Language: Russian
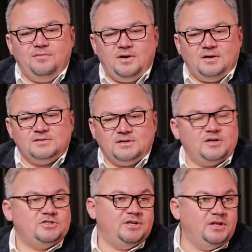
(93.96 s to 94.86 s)
являлся
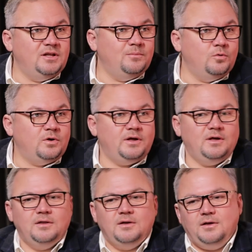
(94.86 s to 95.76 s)
гражданином
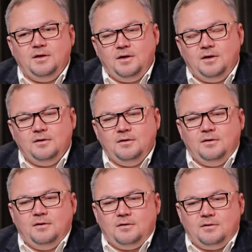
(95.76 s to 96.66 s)
України і
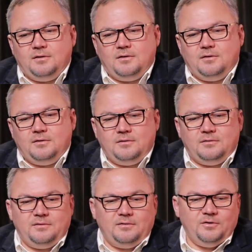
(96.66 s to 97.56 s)
э,
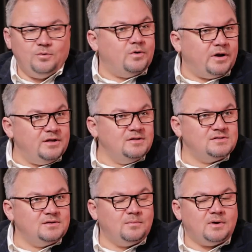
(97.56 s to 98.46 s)
не
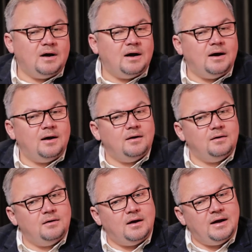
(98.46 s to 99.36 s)
українцем, а
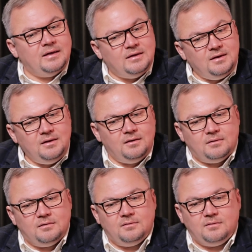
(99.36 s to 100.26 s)

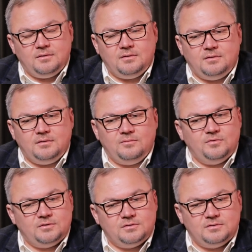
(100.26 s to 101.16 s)
они, э,
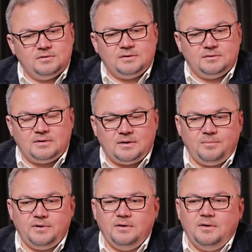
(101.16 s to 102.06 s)
вот как
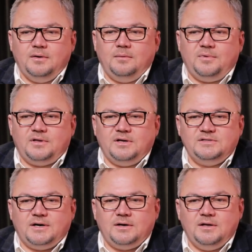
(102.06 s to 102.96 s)
бы
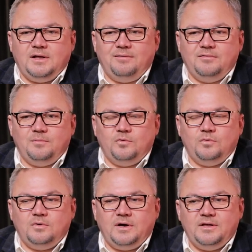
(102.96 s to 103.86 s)
подходя к
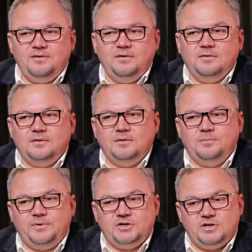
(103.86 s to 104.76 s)
главному, они э,
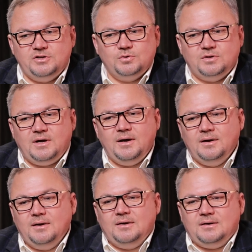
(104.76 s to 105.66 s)
пришли сюда
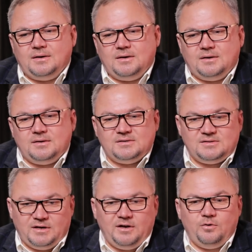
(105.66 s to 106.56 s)
э, с
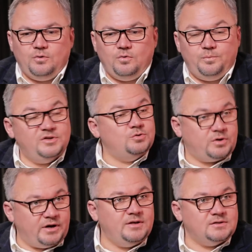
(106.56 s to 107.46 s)
целью убить
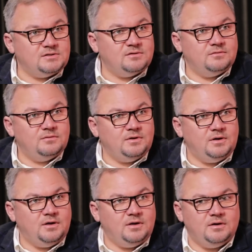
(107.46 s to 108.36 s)
украинцев.
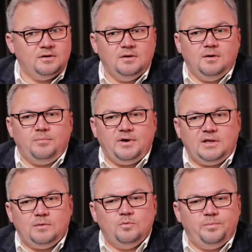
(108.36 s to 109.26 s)
И по
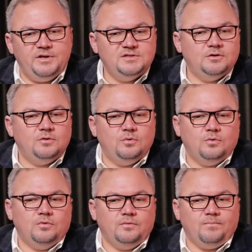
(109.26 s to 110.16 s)
этому
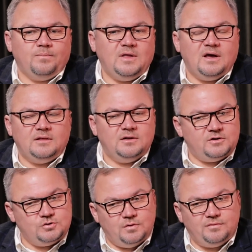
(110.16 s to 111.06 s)
признаку
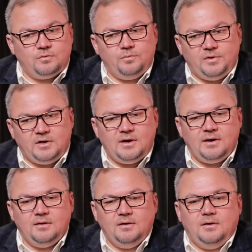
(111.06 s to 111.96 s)
неодноразово у
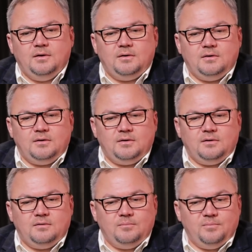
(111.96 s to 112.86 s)
меня
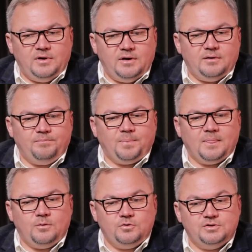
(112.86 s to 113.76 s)
а, были
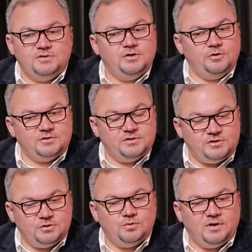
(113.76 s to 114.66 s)
очень серьезные
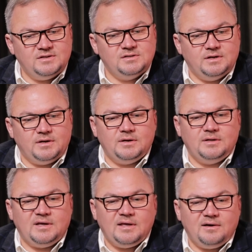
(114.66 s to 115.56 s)
ситуации,
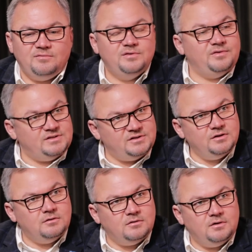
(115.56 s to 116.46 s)
когда я
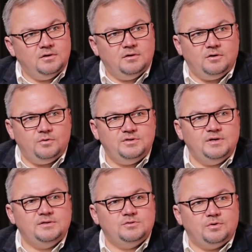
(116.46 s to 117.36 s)
вывозил
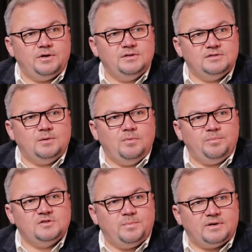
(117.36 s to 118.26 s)
людей с украинскими
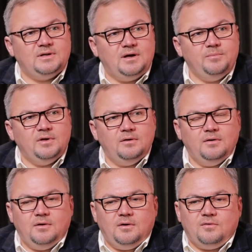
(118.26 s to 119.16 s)
паспортами,
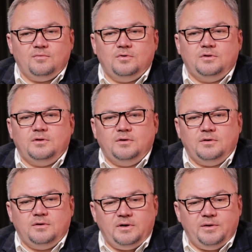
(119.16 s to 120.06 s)
вот,
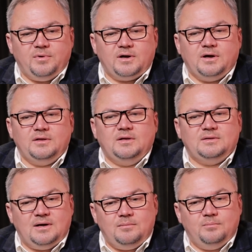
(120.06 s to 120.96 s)
э, либо когда
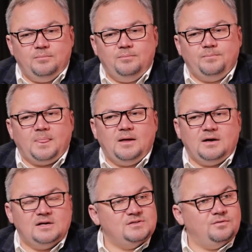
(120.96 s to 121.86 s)
там
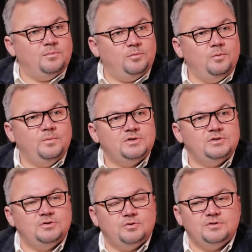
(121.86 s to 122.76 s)
оказывал
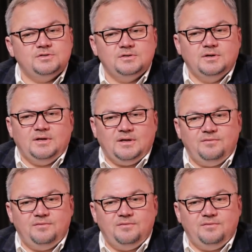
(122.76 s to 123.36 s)
помощь. То есть я